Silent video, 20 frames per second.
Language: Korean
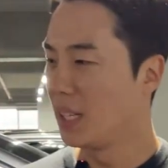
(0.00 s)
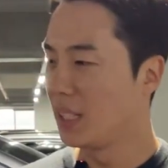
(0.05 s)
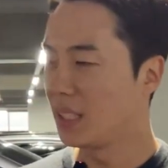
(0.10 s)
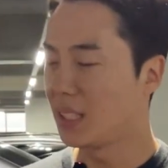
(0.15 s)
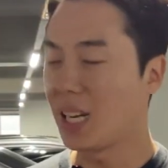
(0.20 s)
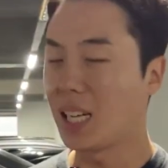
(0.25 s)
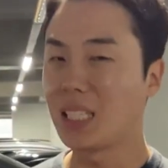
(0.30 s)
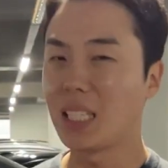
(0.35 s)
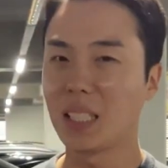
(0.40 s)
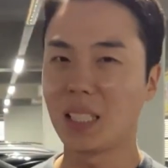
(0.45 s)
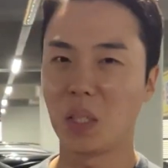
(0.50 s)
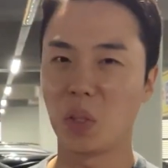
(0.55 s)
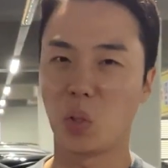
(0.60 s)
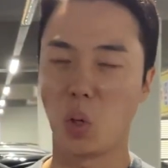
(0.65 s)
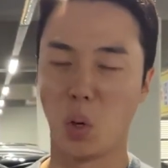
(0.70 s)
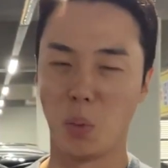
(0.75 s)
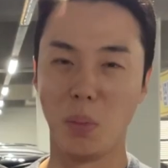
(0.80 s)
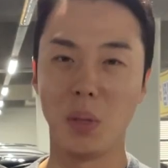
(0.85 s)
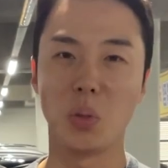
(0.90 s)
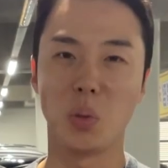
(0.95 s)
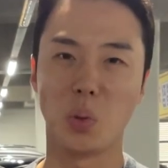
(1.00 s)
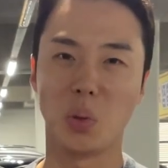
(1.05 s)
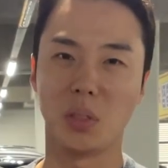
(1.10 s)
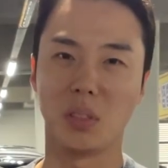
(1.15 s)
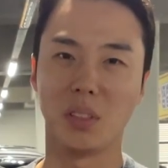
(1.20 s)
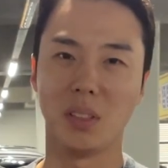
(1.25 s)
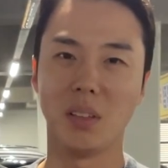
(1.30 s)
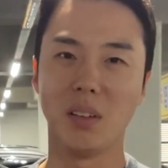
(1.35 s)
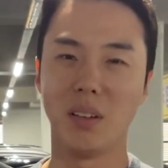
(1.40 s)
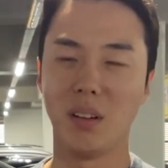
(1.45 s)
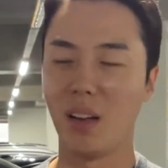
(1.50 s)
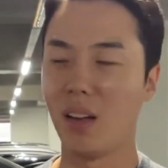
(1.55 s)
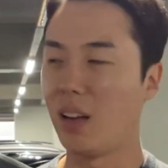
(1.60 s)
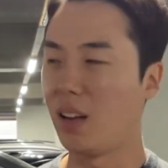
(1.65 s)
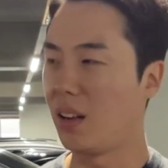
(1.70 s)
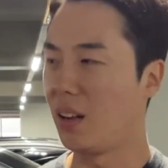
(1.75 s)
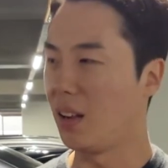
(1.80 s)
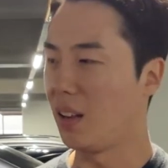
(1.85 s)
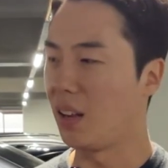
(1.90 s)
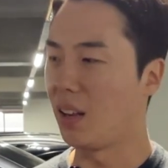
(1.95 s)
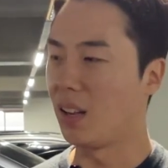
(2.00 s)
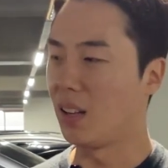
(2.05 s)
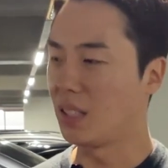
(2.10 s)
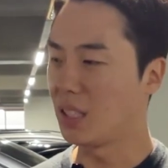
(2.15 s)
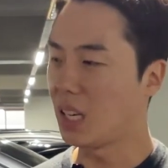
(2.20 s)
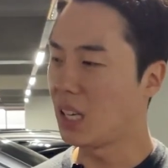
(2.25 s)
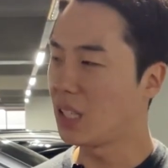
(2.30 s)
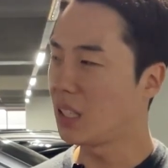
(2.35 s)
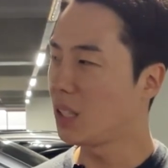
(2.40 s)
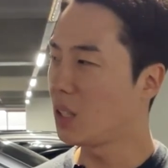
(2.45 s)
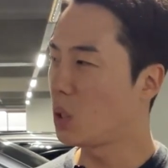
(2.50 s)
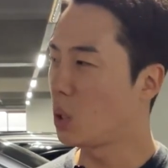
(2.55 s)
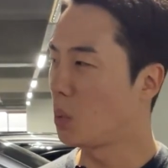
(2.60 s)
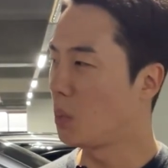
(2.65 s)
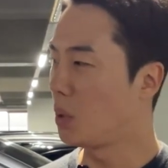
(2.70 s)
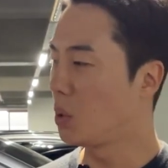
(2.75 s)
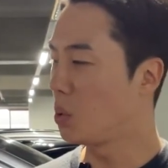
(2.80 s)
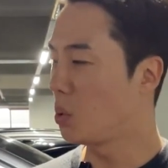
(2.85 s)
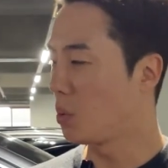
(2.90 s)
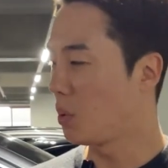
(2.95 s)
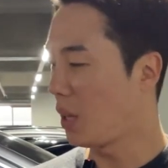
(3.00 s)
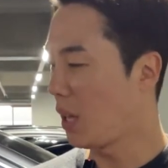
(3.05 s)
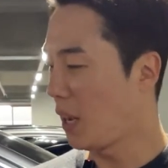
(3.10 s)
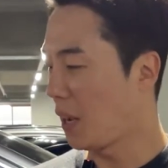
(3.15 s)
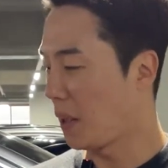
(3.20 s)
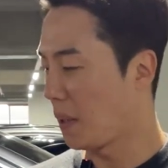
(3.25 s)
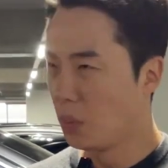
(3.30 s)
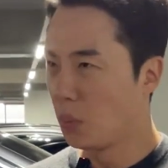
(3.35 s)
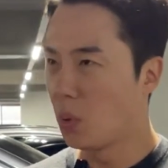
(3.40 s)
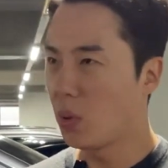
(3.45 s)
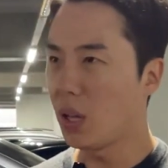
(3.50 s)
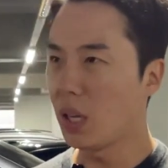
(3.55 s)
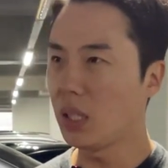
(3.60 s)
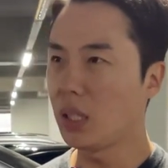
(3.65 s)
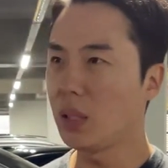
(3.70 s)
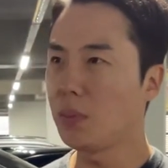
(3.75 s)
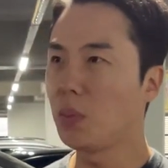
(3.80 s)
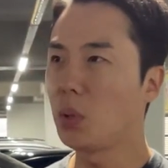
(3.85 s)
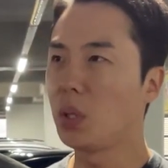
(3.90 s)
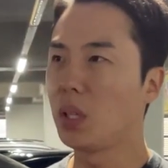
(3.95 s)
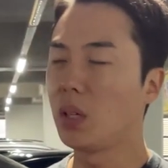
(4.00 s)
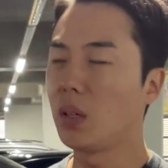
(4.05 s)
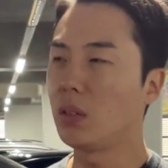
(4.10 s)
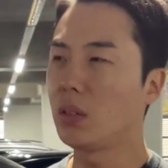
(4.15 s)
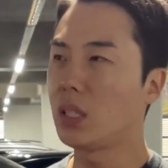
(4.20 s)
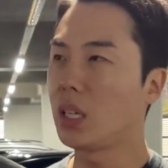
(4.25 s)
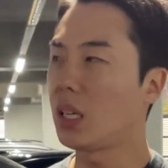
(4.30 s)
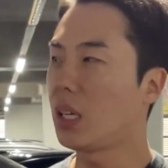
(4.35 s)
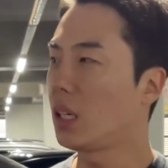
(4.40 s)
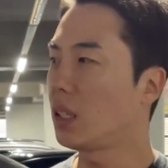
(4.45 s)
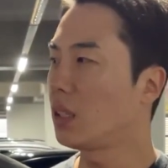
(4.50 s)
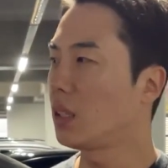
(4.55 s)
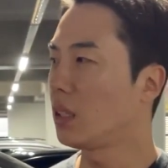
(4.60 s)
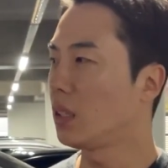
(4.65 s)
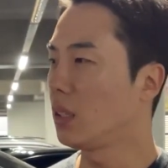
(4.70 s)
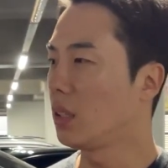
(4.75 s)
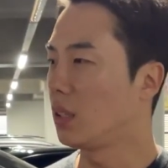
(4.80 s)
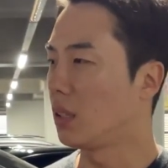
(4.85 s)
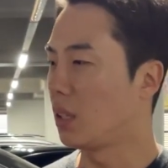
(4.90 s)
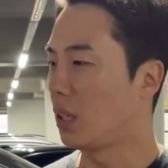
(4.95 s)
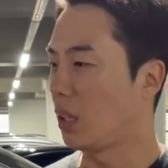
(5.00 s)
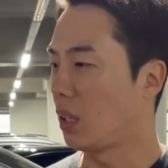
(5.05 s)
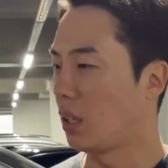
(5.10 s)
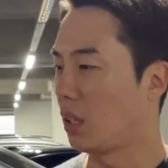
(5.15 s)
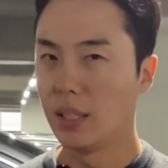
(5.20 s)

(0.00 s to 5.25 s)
차 상태 정말 좋거든요. 예, 차 상태 정말 좋은데 뭐 사실은 뭐 이런 차량들은 예,